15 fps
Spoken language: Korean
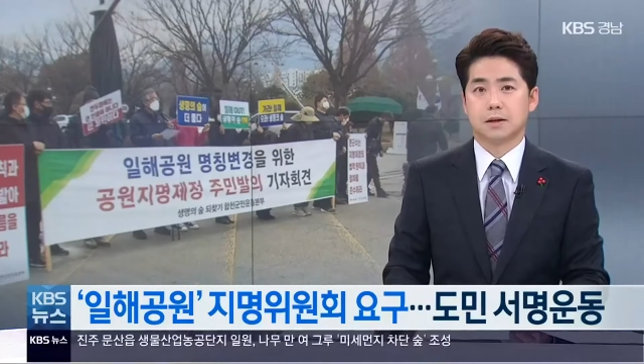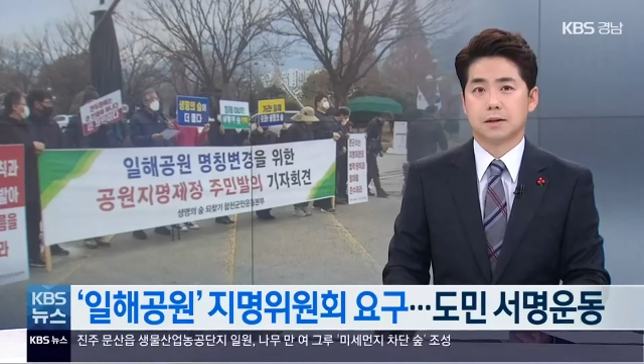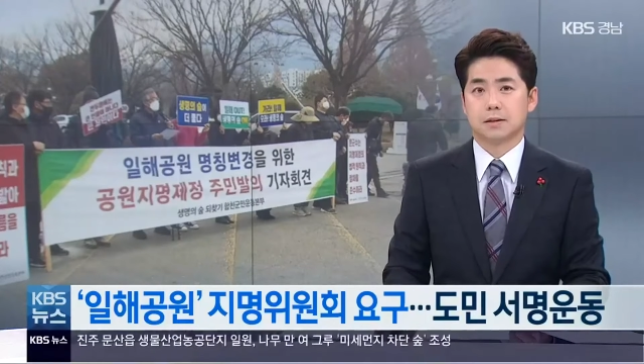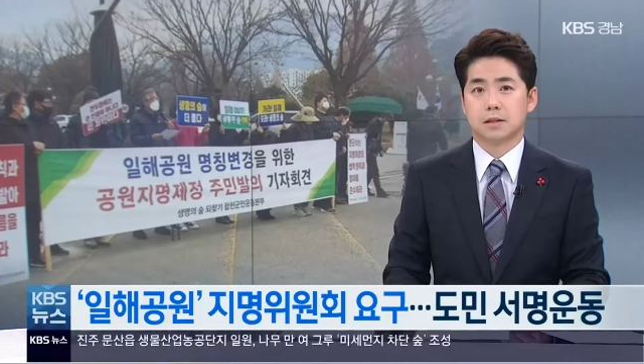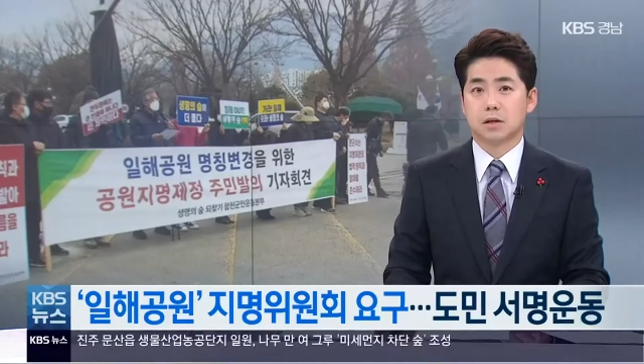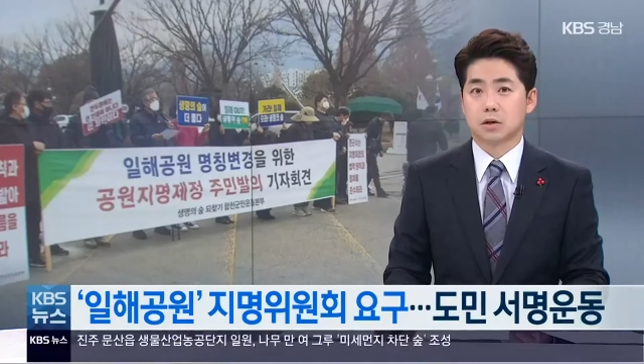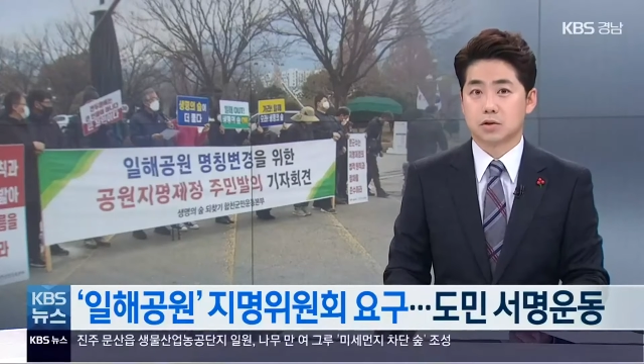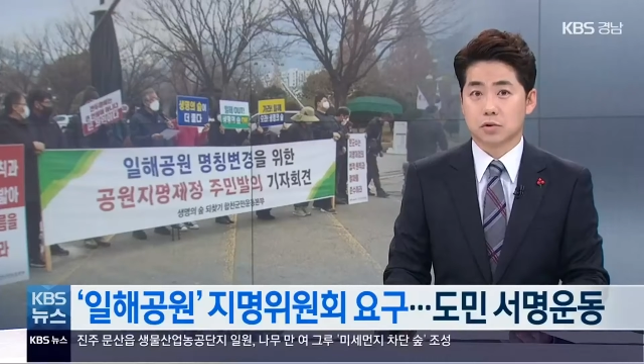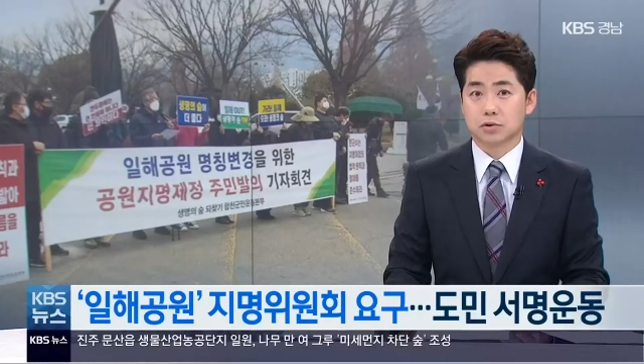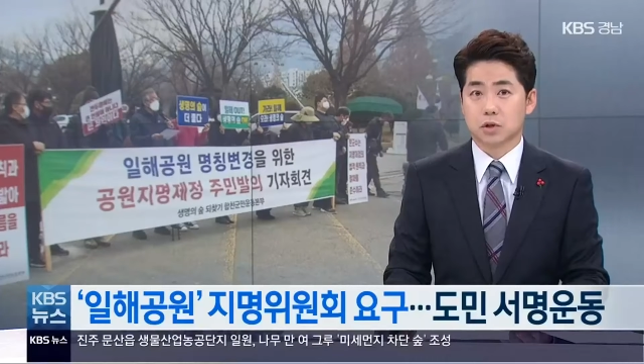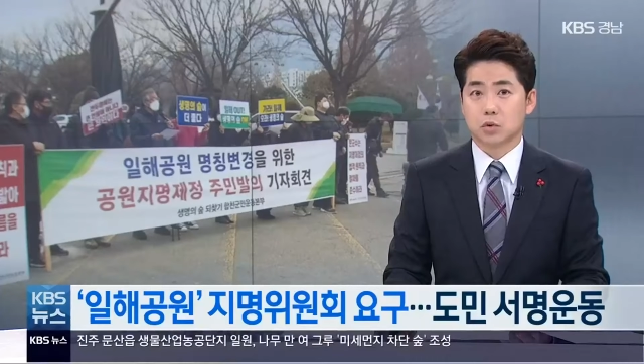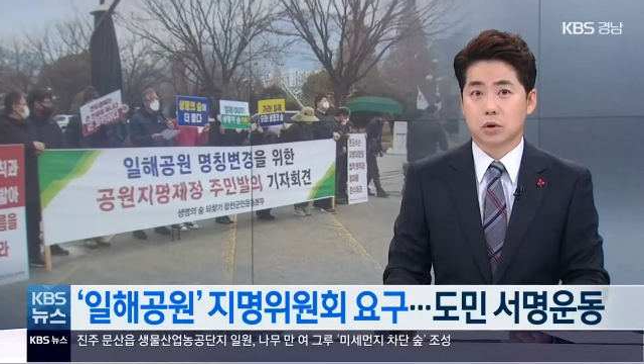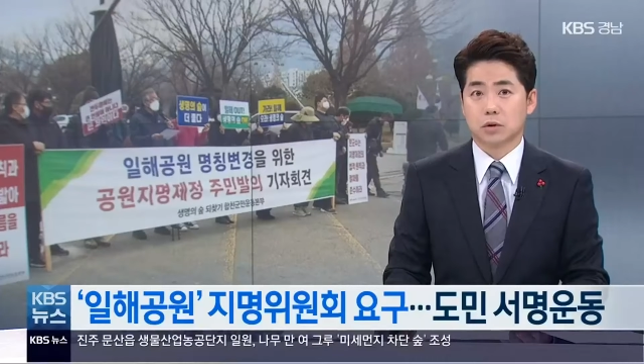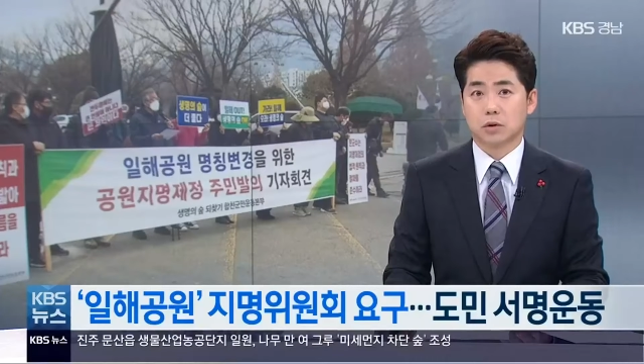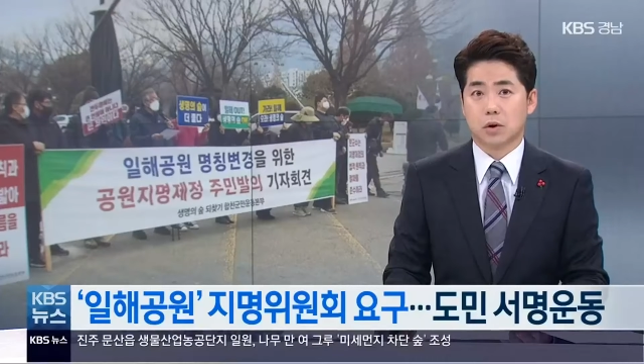지역
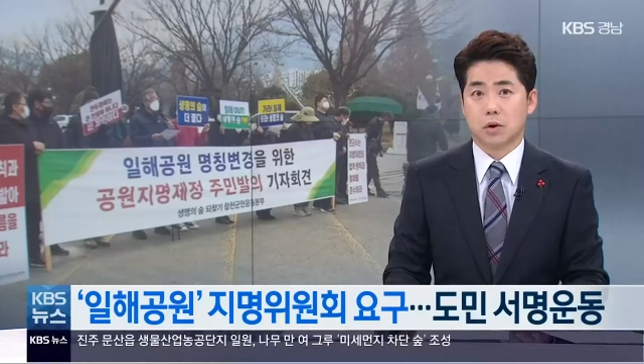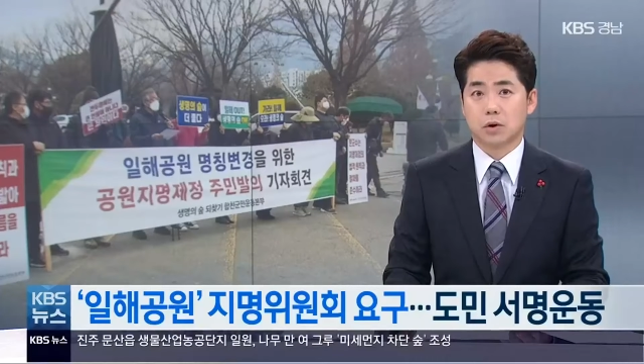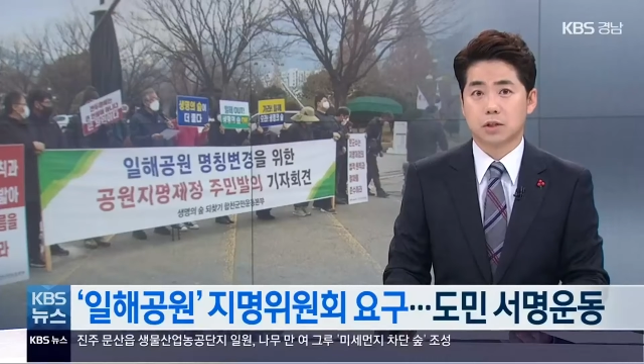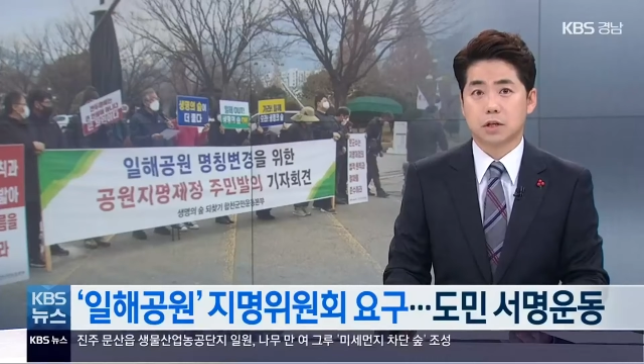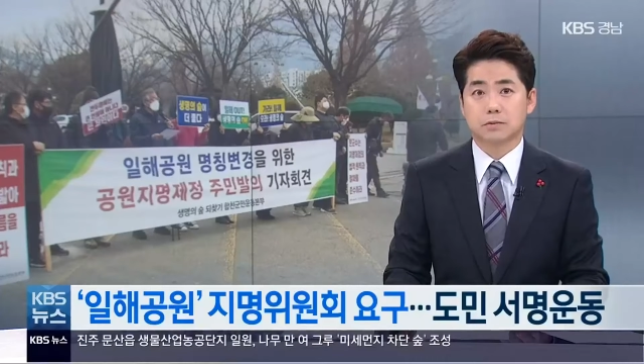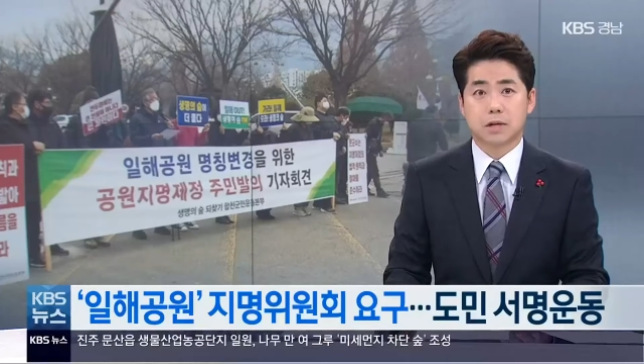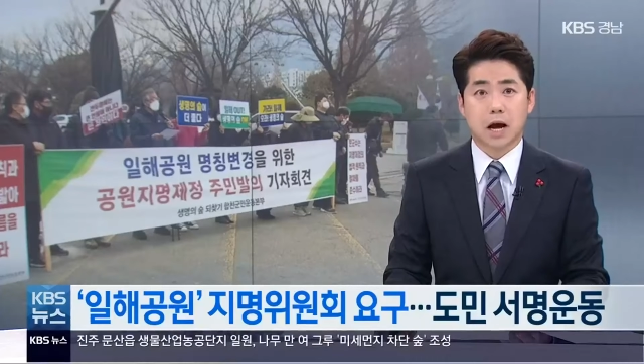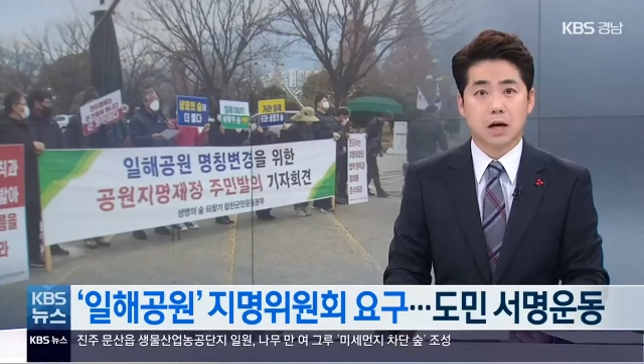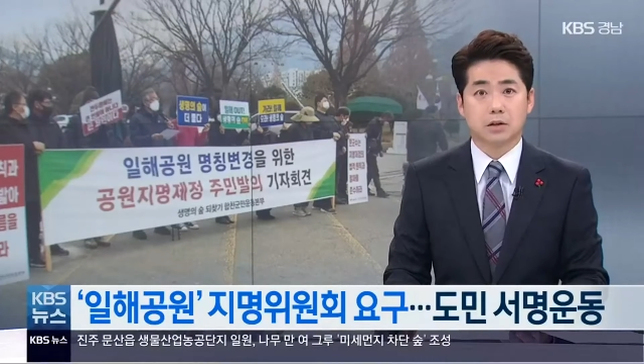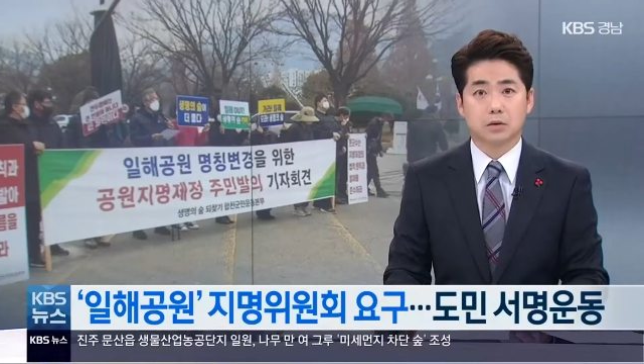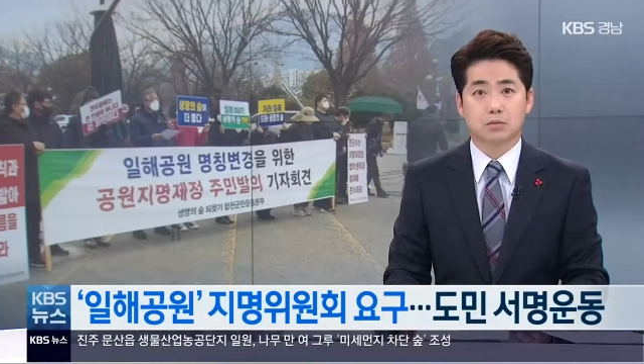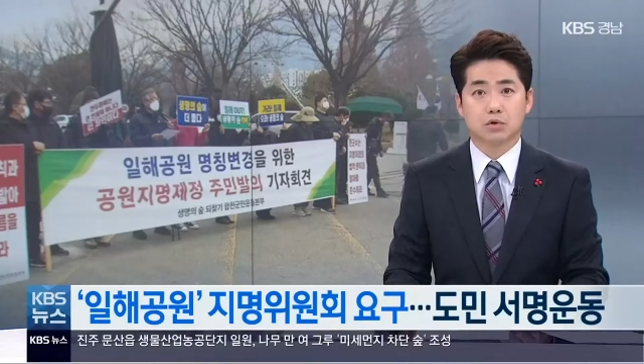정치권도 십사 년